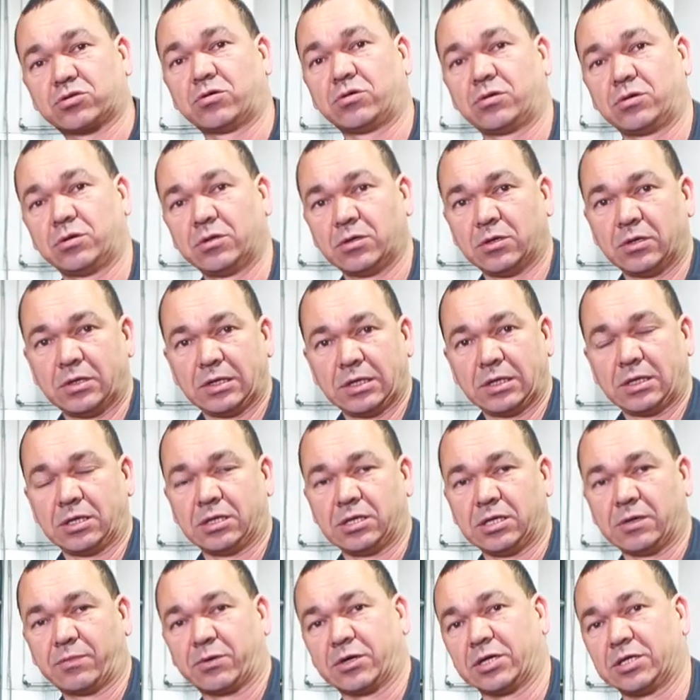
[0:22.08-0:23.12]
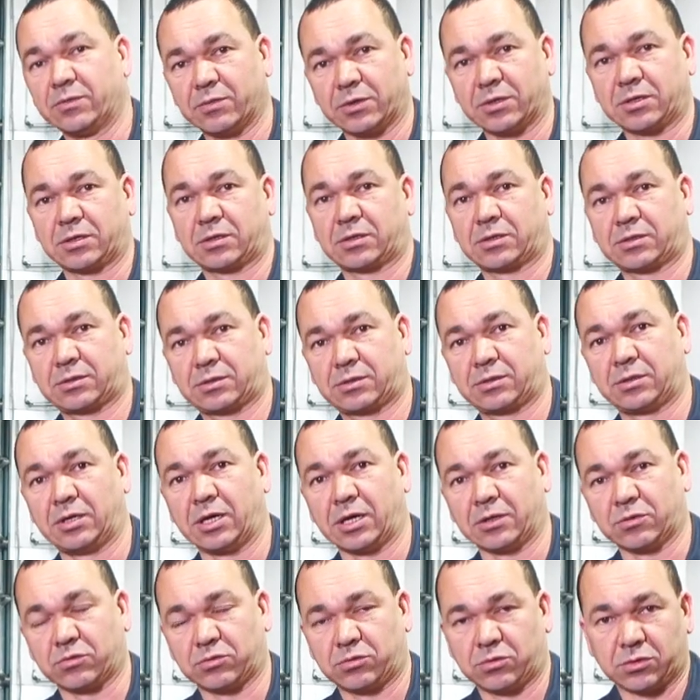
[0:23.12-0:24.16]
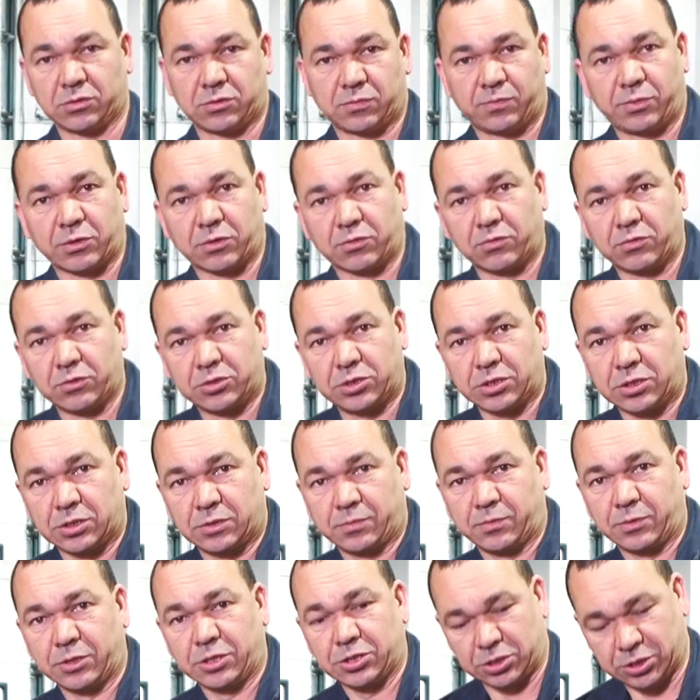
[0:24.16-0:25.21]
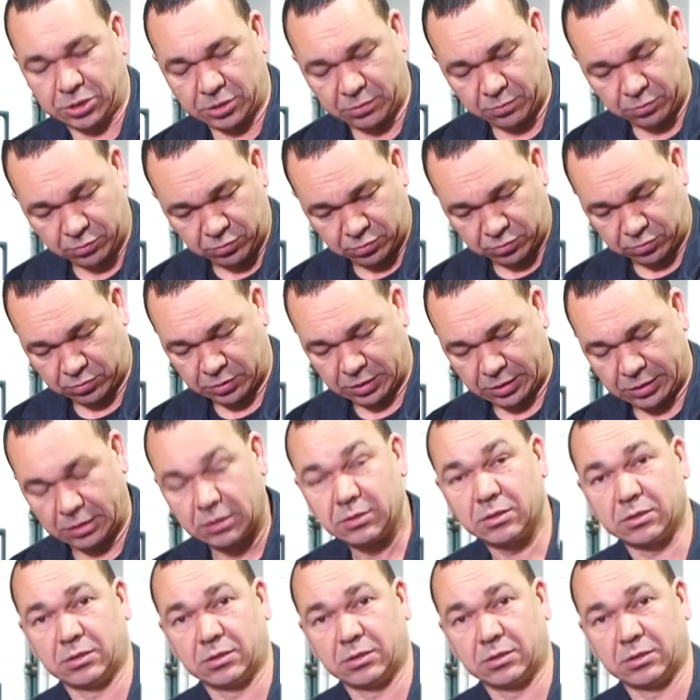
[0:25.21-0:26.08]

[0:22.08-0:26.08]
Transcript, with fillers: что необходимо глянуть, то есть в первую очередь, прежде чем его туда